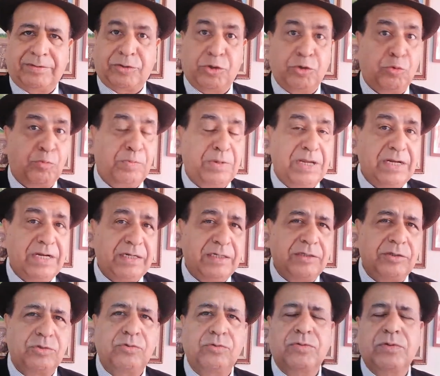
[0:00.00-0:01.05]
Knobel, euh,
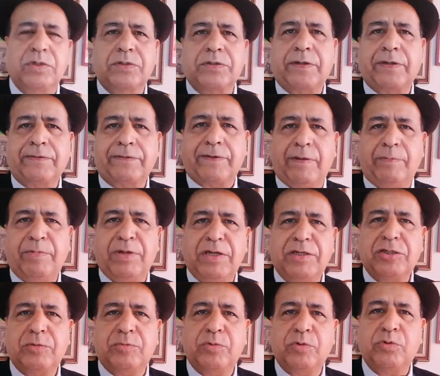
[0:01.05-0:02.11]
que tu sais très très bien,
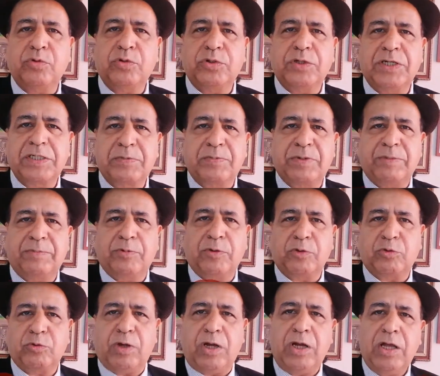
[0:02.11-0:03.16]
j'ai beaucoup de respect
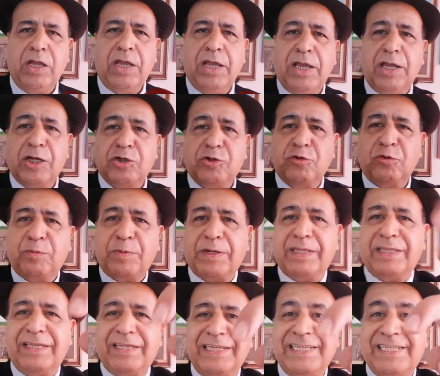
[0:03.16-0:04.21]
pour toi. Et je vous
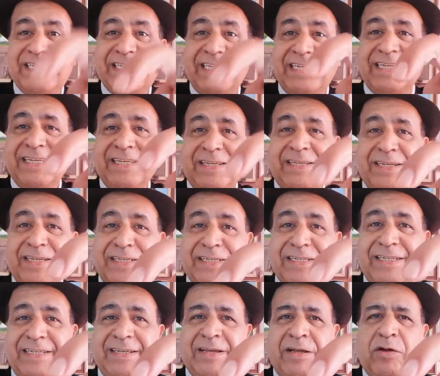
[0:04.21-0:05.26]
prie ici,
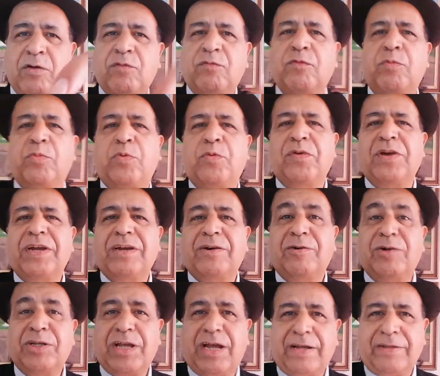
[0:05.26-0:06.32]
ici, vous pouvez
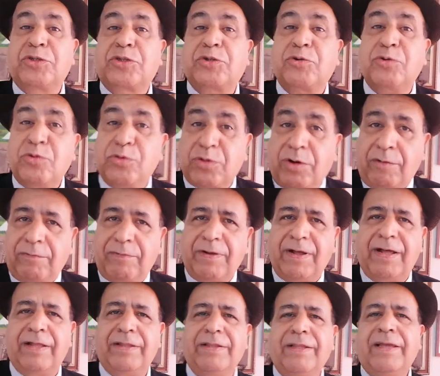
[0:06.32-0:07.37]
regarder mon discours,
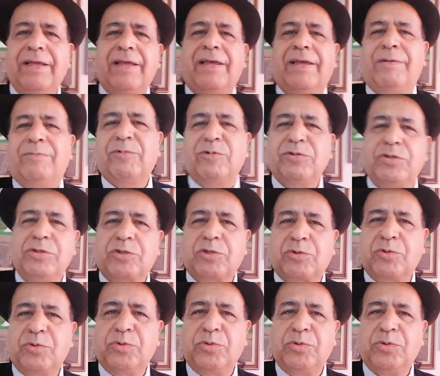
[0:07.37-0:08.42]
enfin, mon
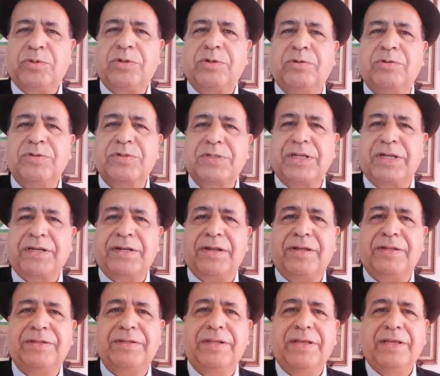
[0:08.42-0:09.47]
discours
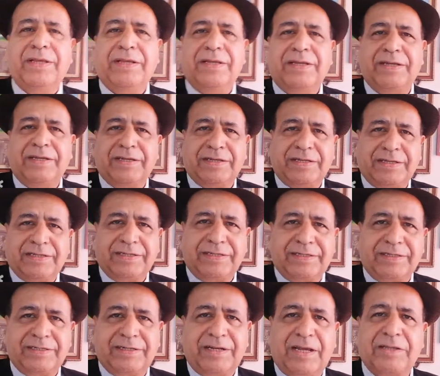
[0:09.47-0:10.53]
concernant
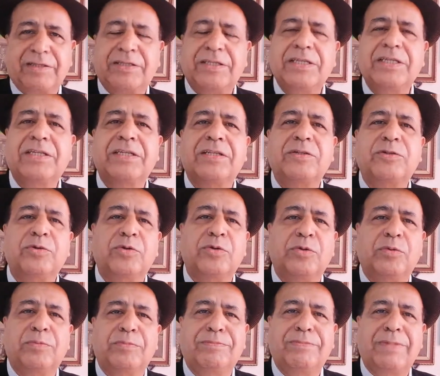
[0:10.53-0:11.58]
euh, l'article de
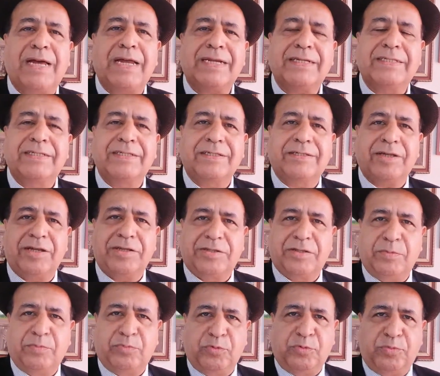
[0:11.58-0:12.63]
Marc qui a
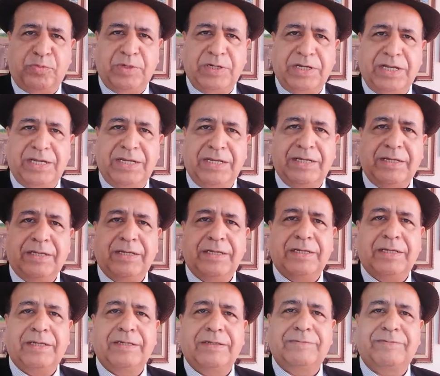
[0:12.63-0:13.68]
été publié le euh,